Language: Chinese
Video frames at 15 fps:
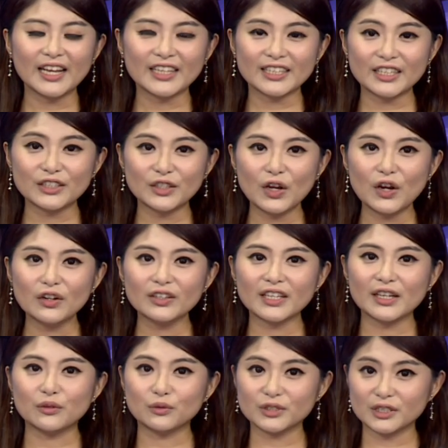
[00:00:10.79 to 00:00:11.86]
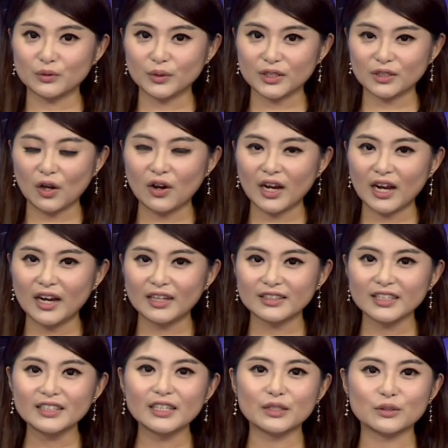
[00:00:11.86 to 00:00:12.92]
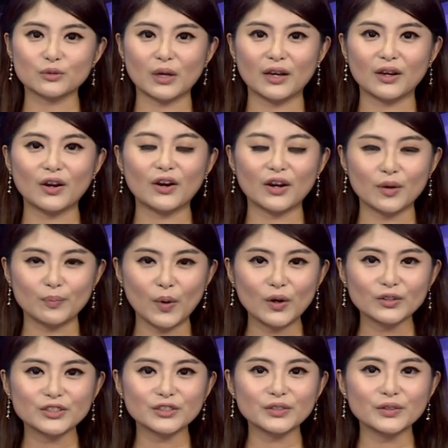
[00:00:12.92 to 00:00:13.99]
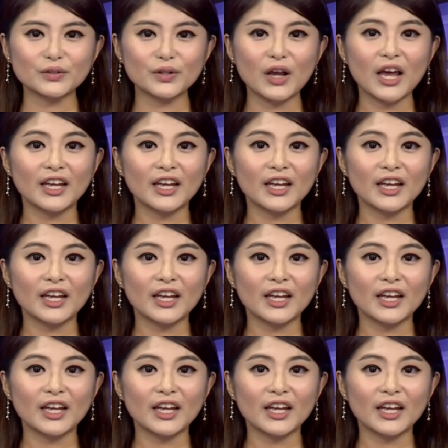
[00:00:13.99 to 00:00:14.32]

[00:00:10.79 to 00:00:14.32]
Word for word: 其中更有一位同学得到全国的榜首。